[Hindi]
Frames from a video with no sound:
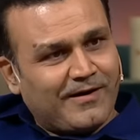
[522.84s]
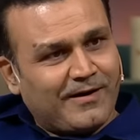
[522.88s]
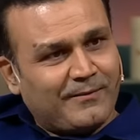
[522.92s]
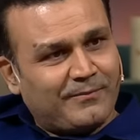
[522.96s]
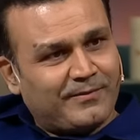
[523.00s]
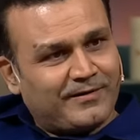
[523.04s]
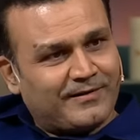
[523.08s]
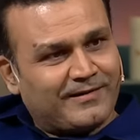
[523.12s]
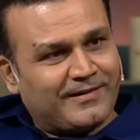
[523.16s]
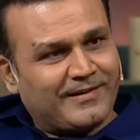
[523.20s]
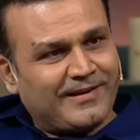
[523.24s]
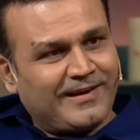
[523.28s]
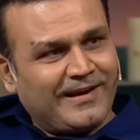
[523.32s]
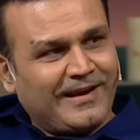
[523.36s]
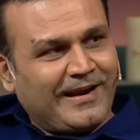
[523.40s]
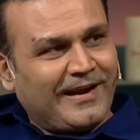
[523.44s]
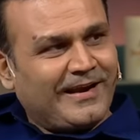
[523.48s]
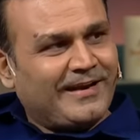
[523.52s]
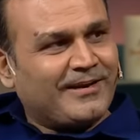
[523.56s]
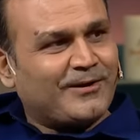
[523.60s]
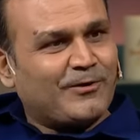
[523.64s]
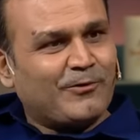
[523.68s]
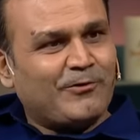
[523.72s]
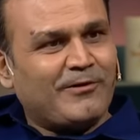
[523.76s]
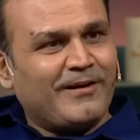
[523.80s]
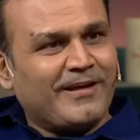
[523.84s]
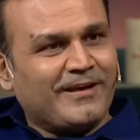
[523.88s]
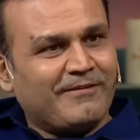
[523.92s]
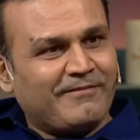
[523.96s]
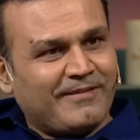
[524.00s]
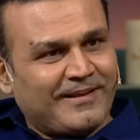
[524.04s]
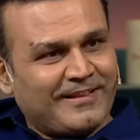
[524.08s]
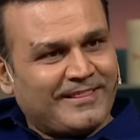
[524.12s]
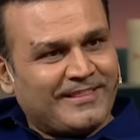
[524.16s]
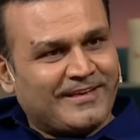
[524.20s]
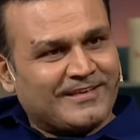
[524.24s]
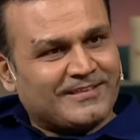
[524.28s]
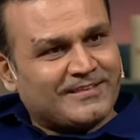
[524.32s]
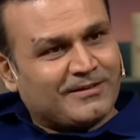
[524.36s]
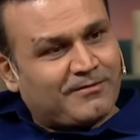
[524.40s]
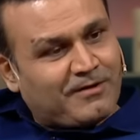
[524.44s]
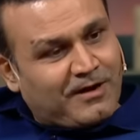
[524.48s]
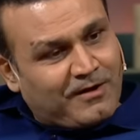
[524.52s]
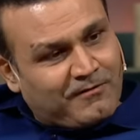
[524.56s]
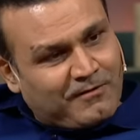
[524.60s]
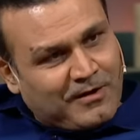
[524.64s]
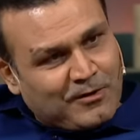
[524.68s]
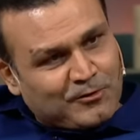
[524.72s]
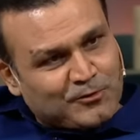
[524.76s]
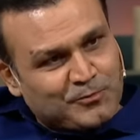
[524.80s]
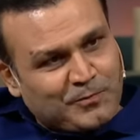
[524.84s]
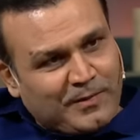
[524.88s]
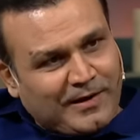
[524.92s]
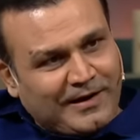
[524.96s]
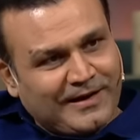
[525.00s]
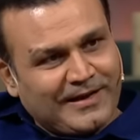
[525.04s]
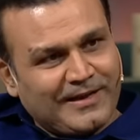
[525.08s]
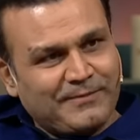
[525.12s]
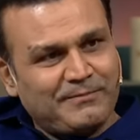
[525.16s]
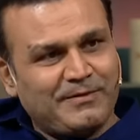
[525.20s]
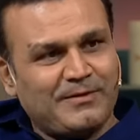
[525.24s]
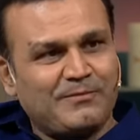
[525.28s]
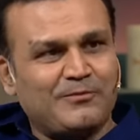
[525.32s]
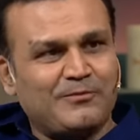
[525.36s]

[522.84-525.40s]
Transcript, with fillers: वहां पर इंक्लूडिंग वीरेंद्र सहवाग वहां उस पार्टी में